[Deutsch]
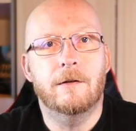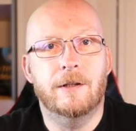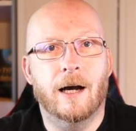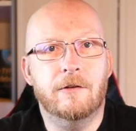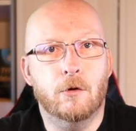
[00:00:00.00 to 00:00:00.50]

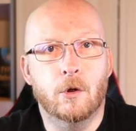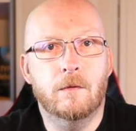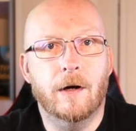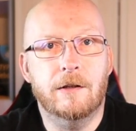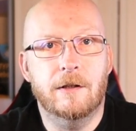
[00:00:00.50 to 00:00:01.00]
Die hat
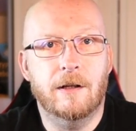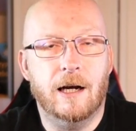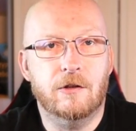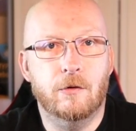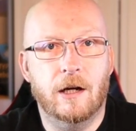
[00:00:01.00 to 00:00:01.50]
irgendwann in
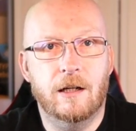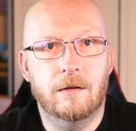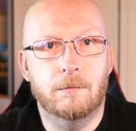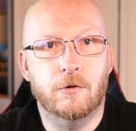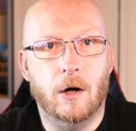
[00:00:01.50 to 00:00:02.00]

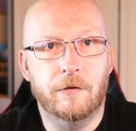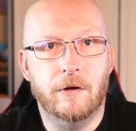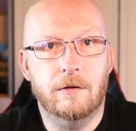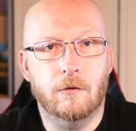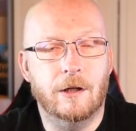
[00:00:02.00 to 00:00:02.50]
aktuellen
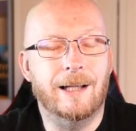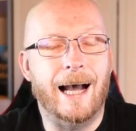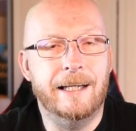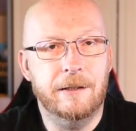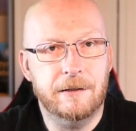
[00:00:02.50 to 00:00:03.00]
Browsern oder in
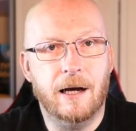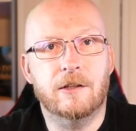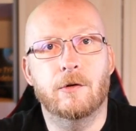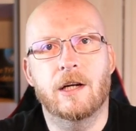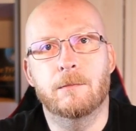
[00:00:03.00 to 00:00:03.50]
einigen
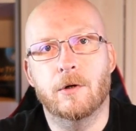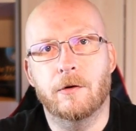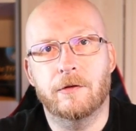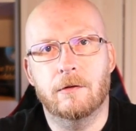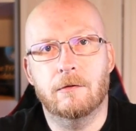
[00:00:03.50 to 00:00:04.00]
aktuellen
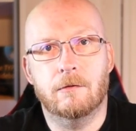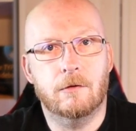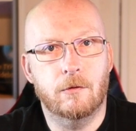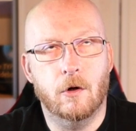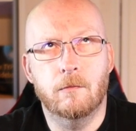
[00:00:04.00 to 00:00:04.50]
Browsern,
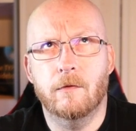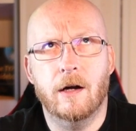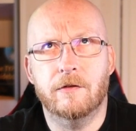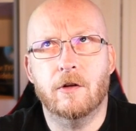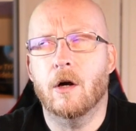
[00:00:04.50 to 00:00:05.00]
Chrome
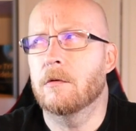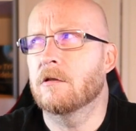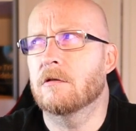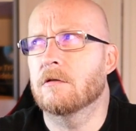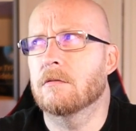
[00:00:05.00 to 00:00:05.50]
war es, glaube
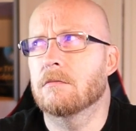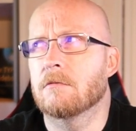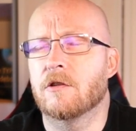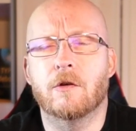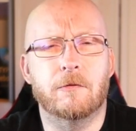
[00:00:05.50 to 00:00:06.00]
ich,
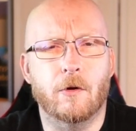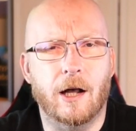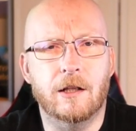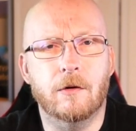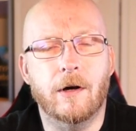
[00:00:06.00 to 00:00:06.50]
weiß nicht, ob es noch
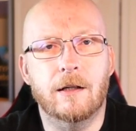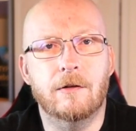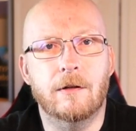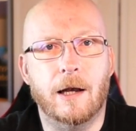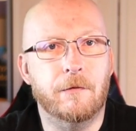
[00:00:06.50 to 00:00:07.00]
andere
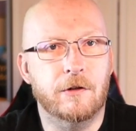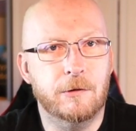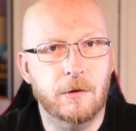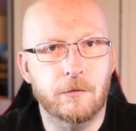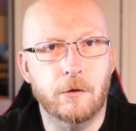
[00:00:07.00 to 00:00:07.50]
waren, einfach
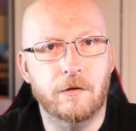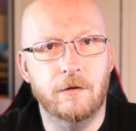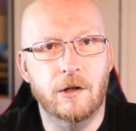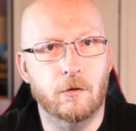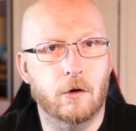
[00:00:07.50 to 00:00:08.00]
nicht mehr funktioniert.